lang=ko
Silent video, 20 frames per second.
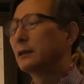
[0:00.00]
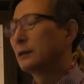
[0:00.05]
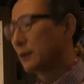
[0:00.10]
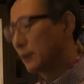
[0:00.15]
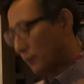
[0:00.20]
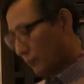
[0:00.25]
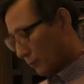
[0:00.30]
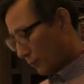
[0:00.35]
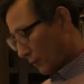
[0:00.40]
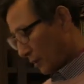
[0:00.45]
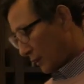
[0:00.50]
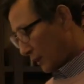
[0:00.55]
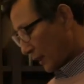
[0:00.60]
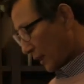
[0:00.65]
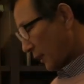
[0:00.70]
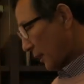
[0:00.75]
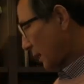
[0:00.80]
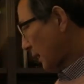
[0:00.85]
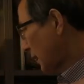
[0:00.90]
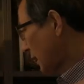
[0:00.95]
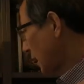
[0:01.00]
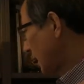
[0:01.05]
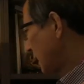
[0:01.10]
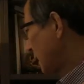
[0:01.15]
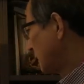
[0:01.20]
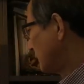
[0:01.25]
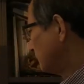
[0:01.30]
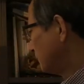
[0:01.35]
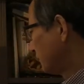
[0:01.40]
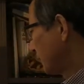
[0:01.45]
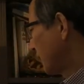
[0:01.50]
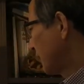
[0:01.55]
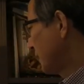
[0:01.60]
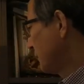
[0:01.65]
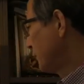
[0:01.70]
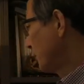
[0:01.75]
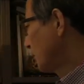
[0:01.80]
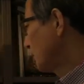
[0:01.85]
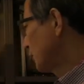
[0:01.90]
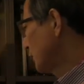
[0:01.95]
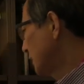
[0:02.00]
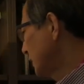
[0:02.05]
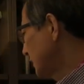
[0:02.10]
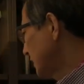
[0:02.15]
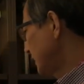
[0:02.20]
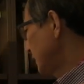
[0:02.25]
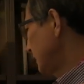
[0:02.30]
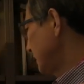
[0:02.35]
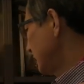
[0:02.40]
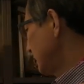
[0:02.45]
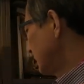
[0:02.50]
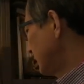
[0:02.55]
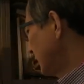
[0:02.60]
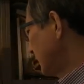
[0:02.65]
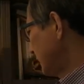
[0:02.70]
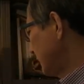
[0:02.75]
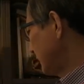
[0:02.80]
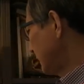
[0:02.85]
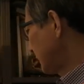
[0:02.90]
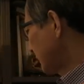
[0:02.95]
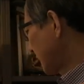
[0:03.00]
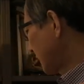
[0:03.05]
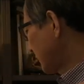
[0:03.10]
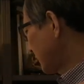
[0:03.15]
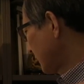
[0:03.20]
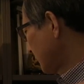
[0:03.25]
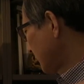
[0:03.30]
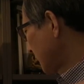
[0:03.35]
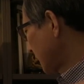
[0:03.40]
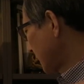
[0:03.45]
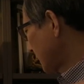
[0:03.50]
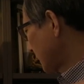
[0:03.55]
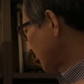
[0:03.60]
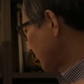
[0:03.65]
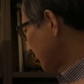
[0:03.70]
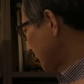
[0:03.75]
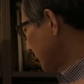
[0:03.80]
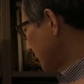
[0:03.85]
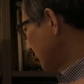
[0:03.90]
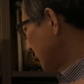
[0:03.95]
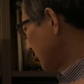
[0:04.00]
결국 이때가 김우중이 어린 시절에 즉 말하자면